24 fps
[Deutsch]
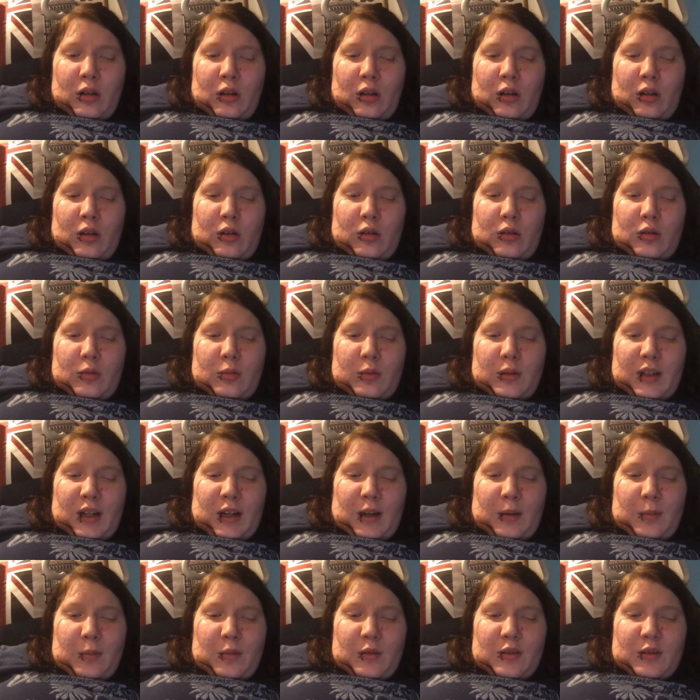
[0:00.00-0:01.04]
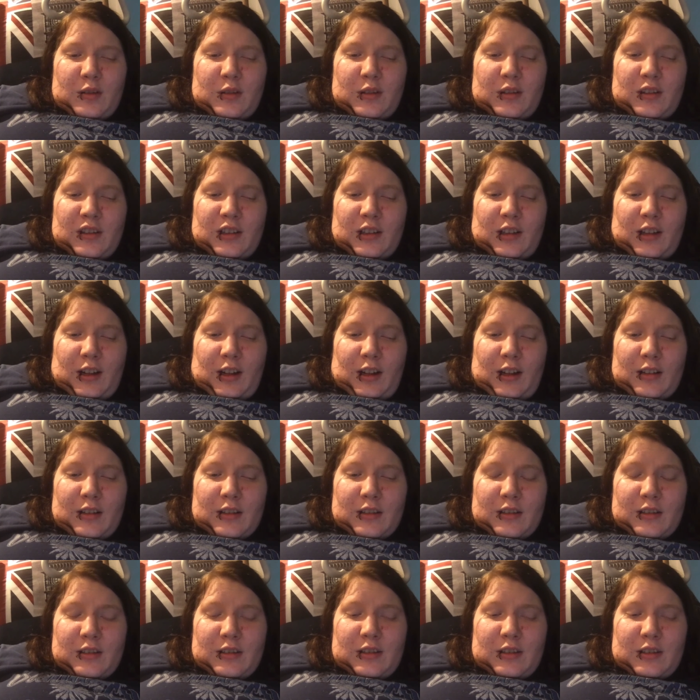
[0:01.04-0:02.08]
und wir haben uns ins Gras
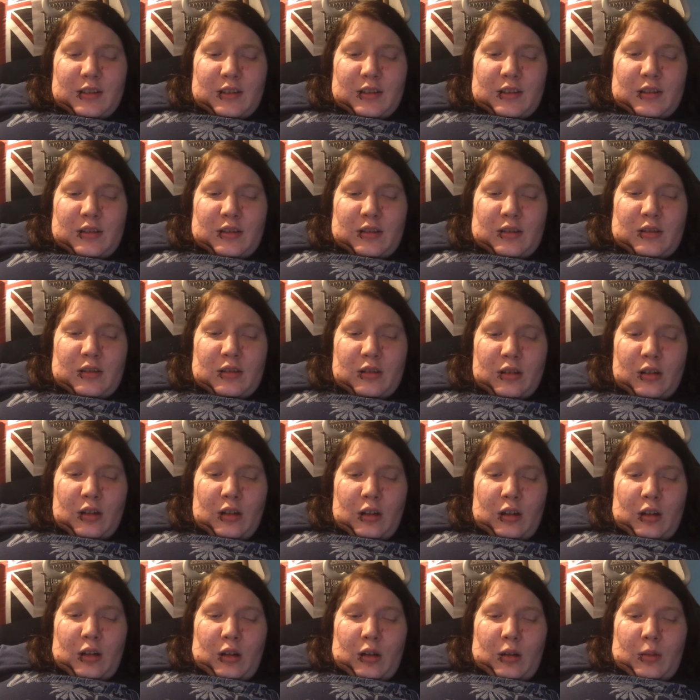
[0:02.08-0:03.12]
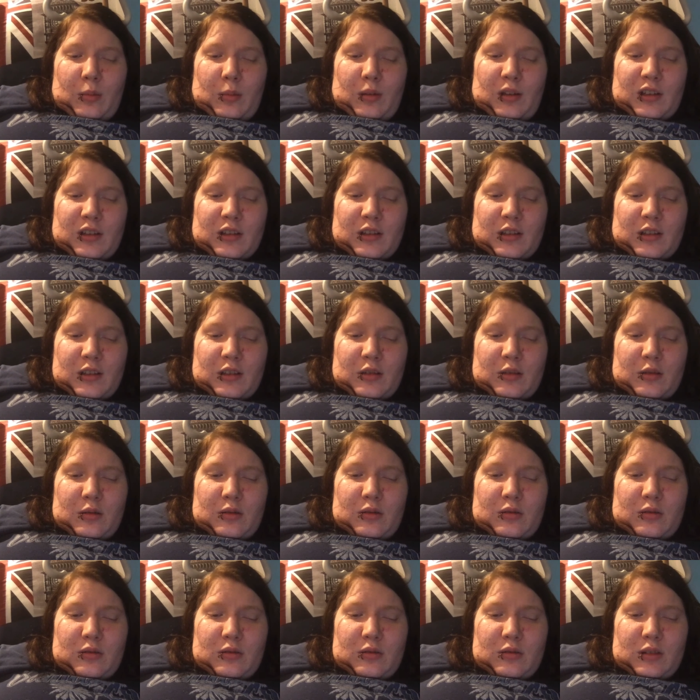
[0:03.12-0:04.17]
gesetzt, was
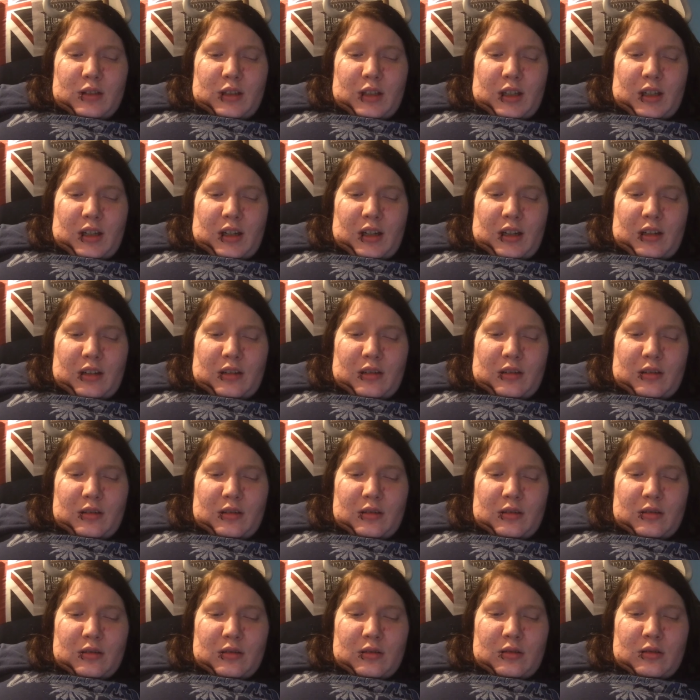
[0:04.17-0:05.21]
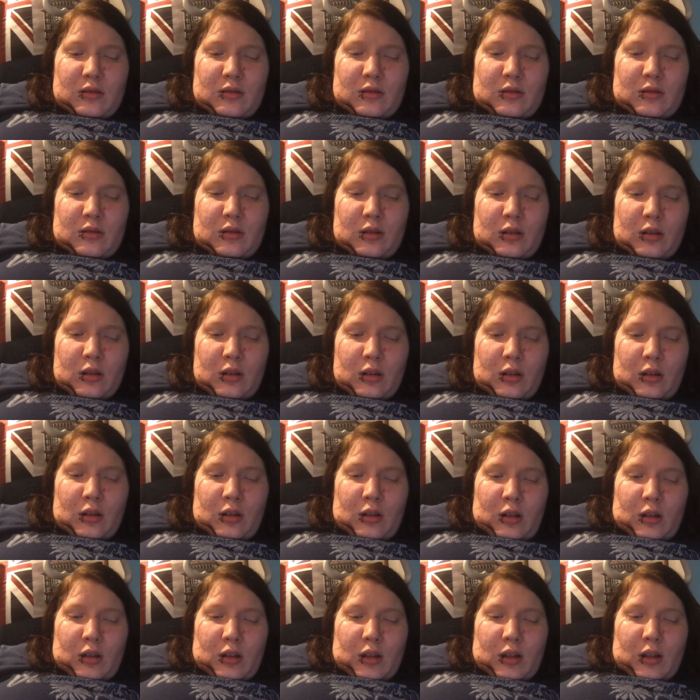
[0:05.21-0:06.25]
getrunken, gegessen
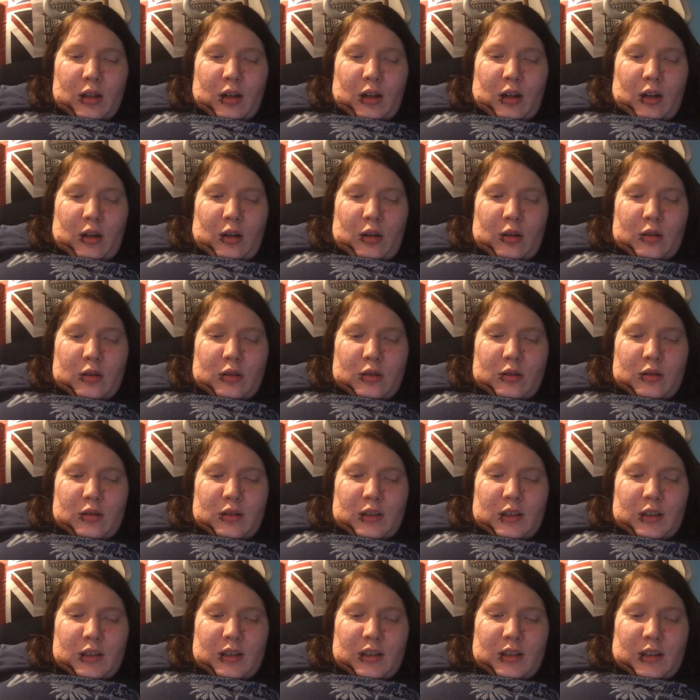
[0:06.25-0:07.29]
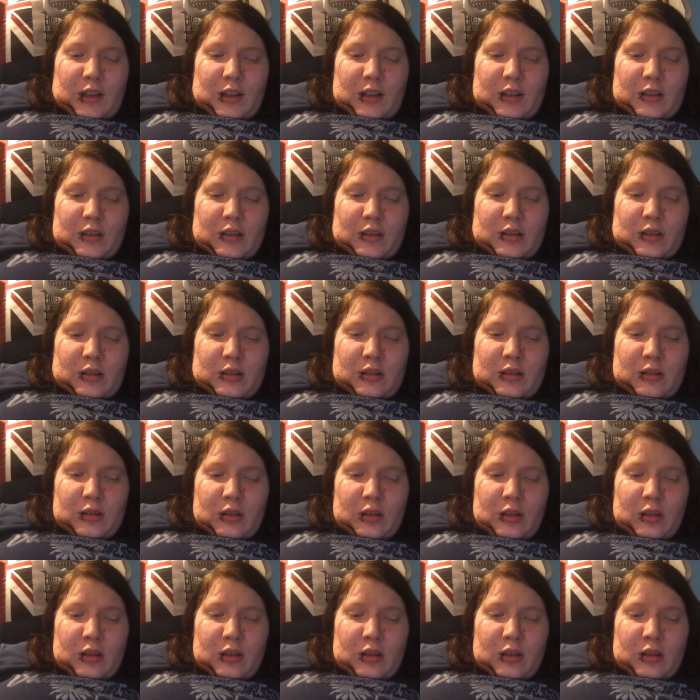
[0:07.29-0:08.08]
geraucht und getratscht.